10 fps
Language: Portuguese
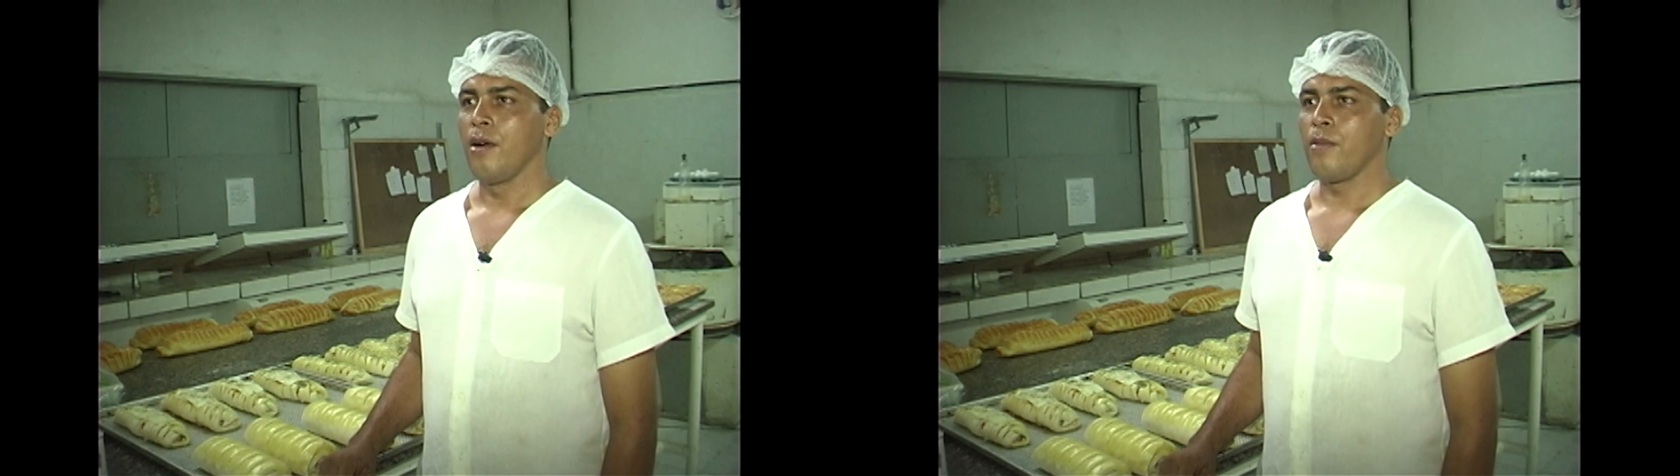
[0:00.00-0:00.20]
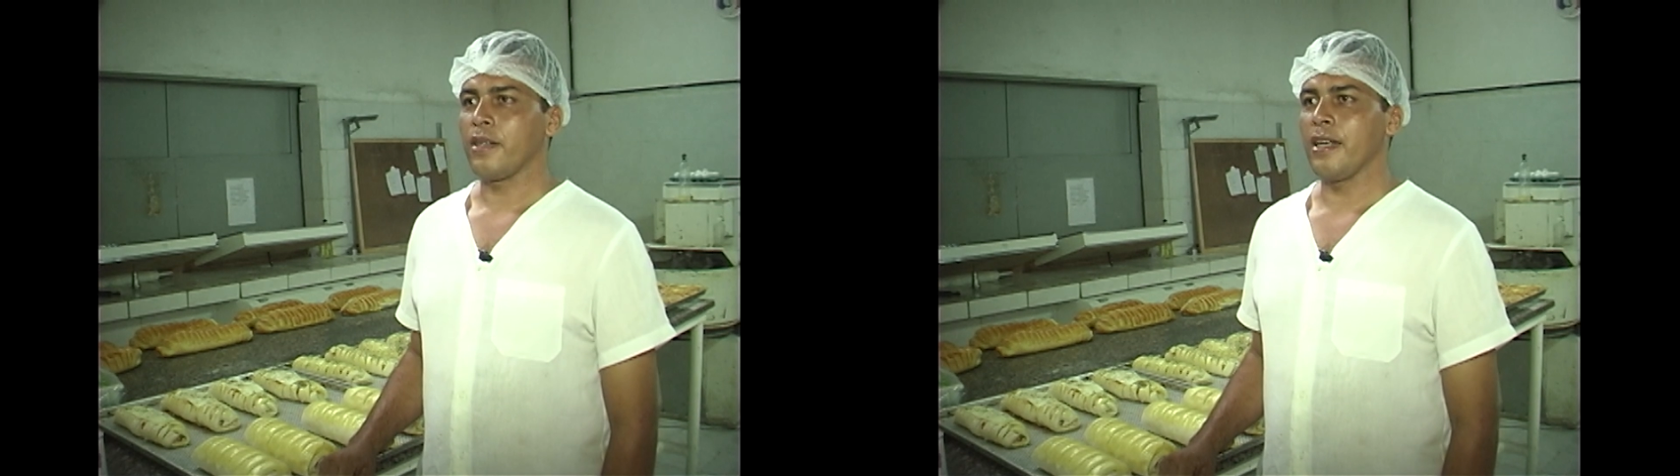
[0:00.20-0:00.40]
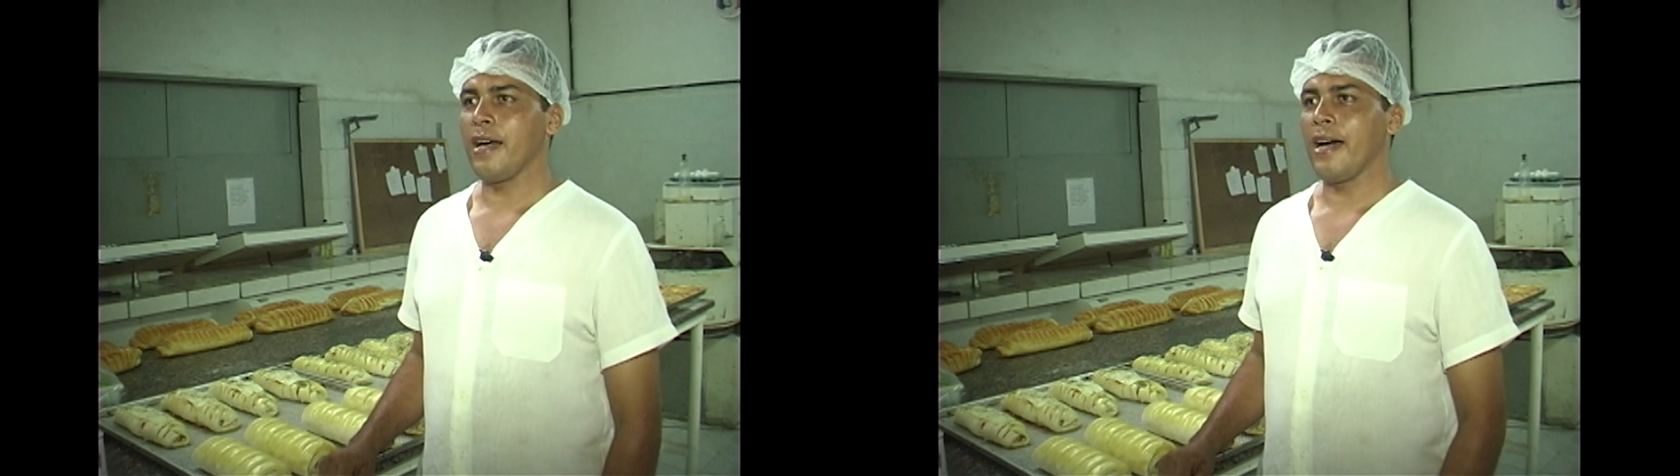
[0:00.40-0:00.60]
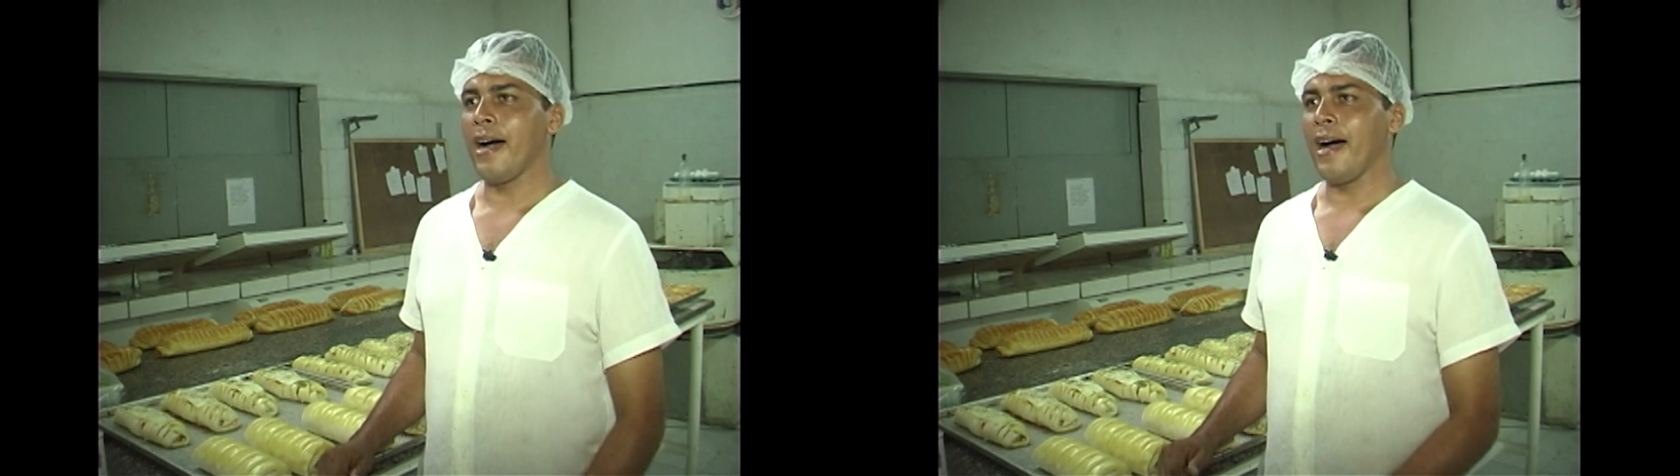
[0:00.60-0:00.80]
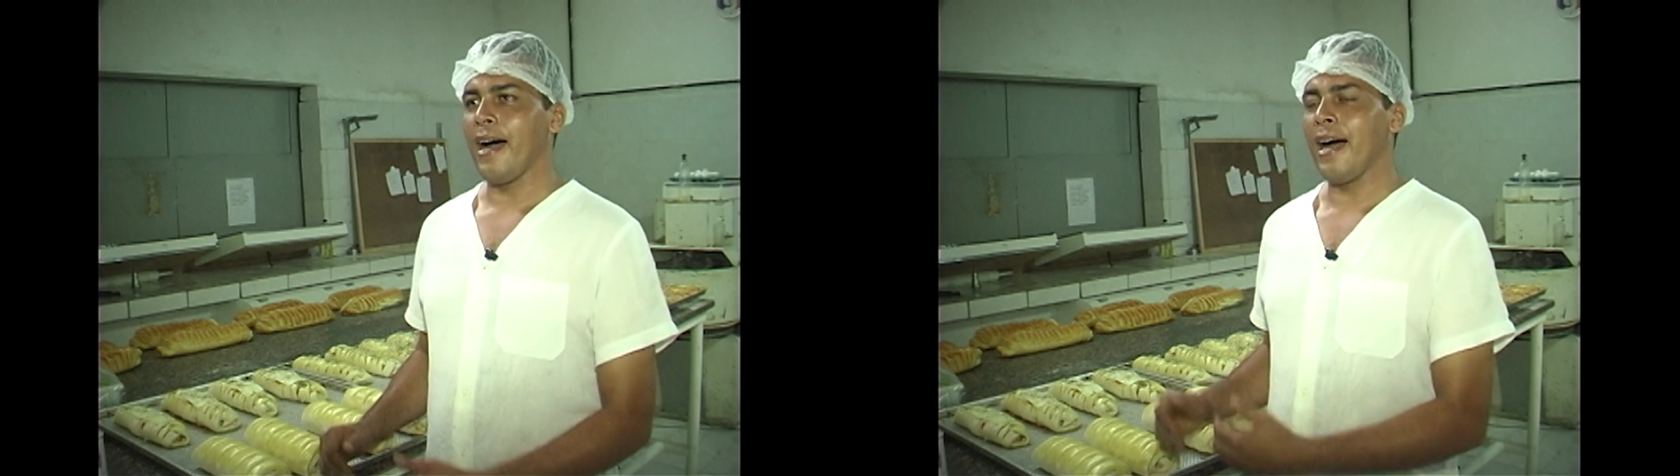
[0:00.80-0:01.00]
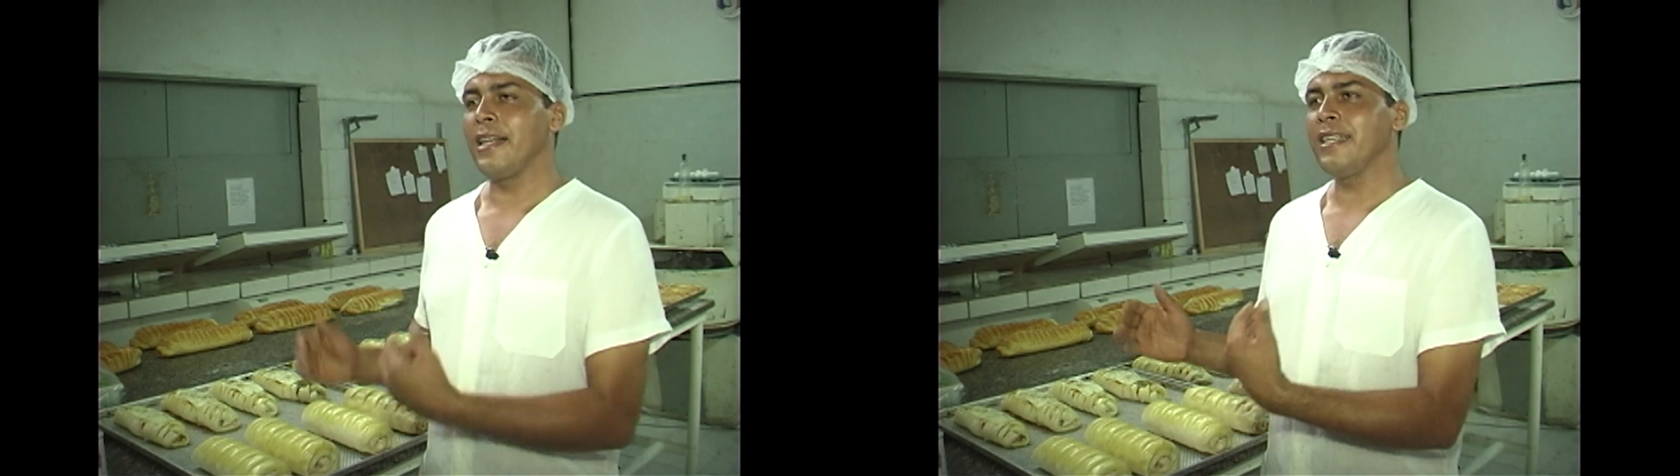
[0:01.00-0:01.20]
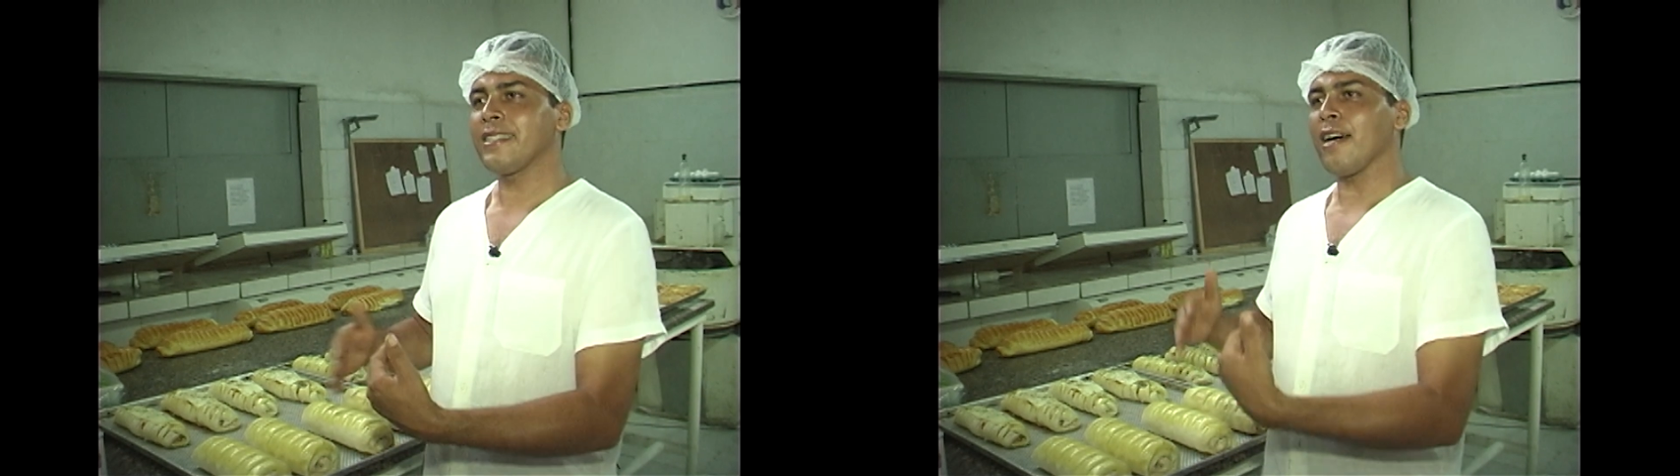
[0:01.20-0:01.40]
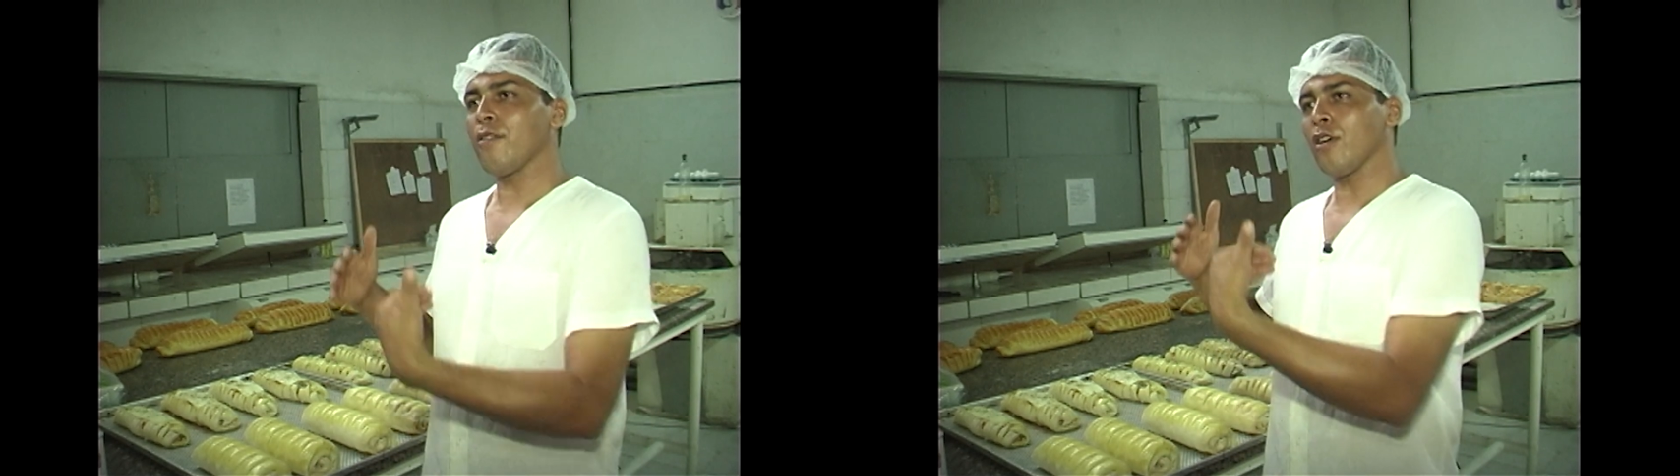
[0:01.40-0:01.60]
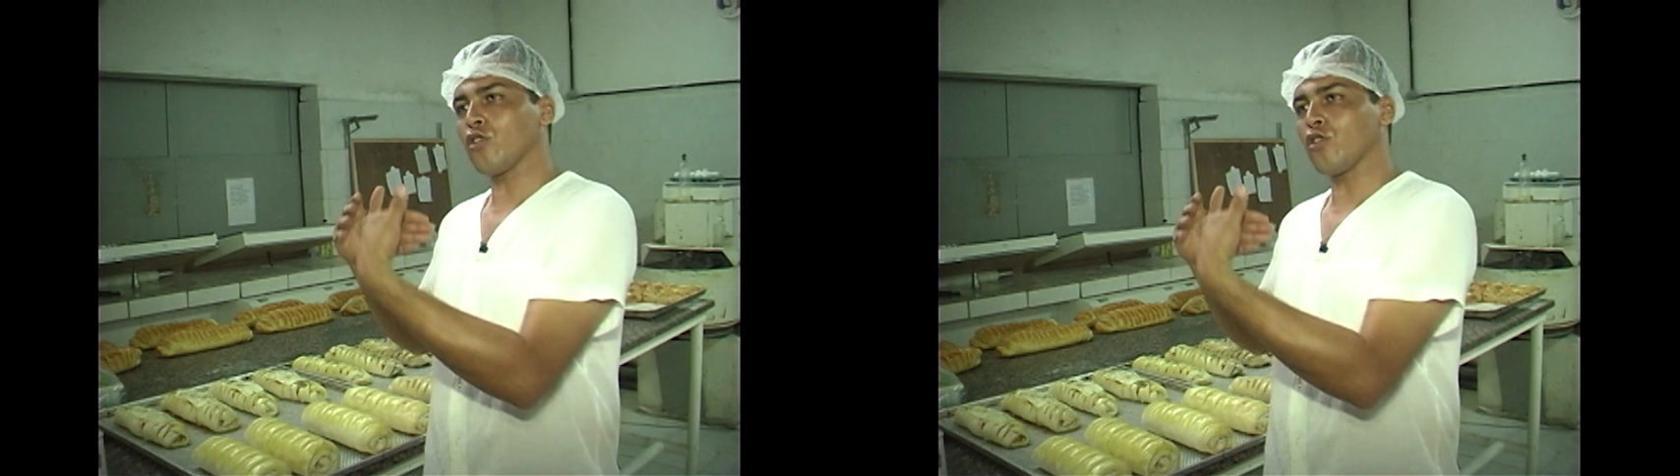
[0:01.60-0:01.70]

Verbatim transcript: Porque a, ali estava a